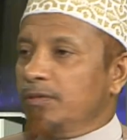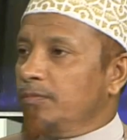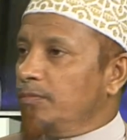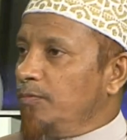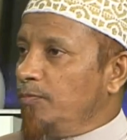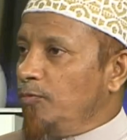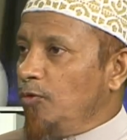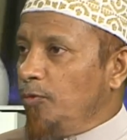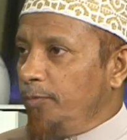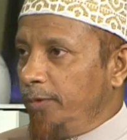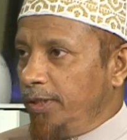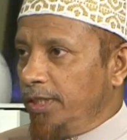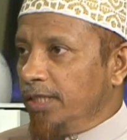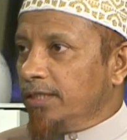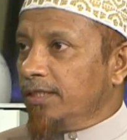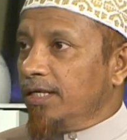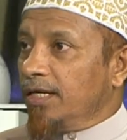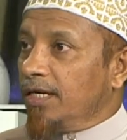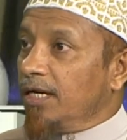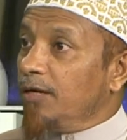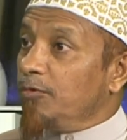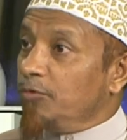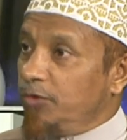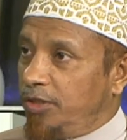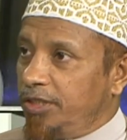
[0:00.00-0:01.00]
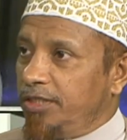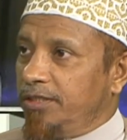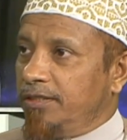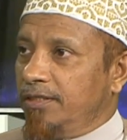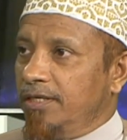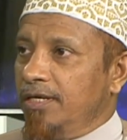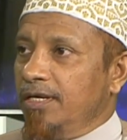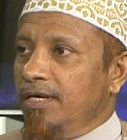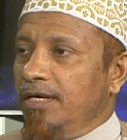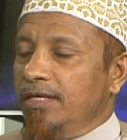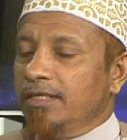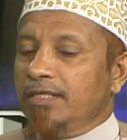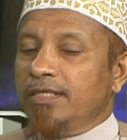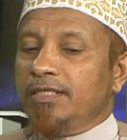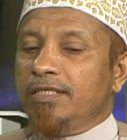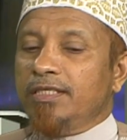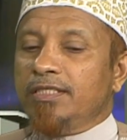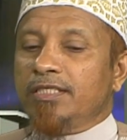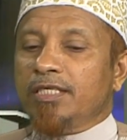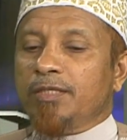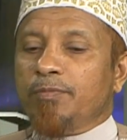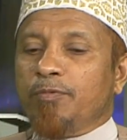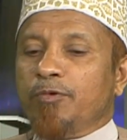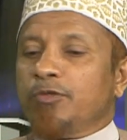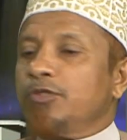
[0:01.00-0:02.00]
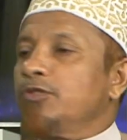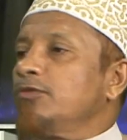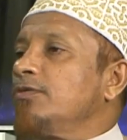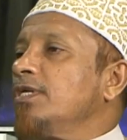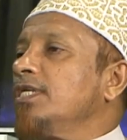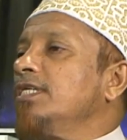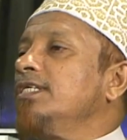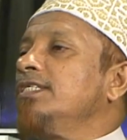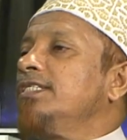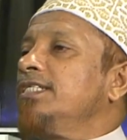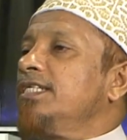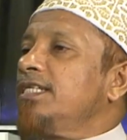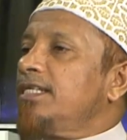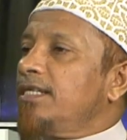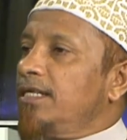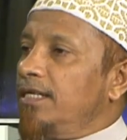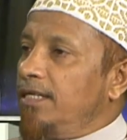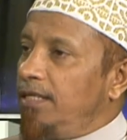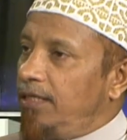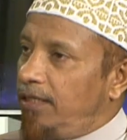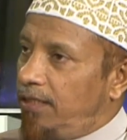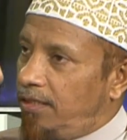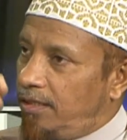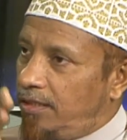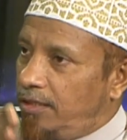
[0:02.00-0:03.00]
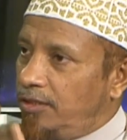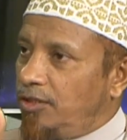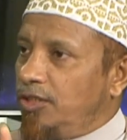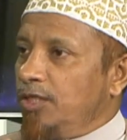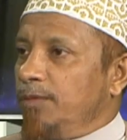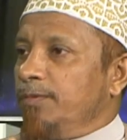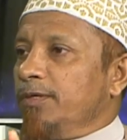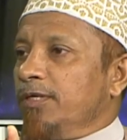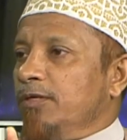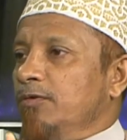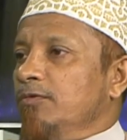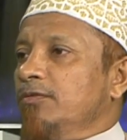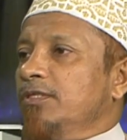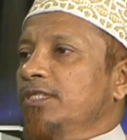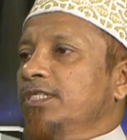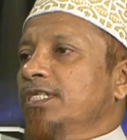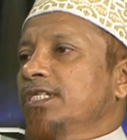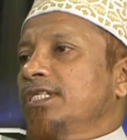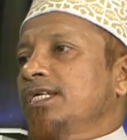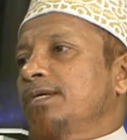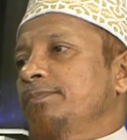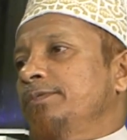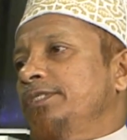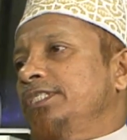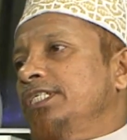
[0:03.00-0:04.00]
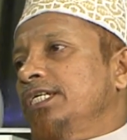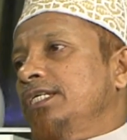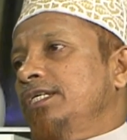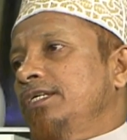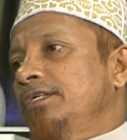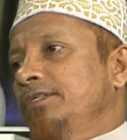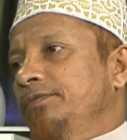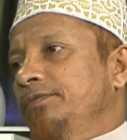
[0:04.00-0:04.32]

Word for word: মোমিনদের থাকা উচিত যে নিজের পশুটা নিজে জবাই করতে যাতে আমি জানি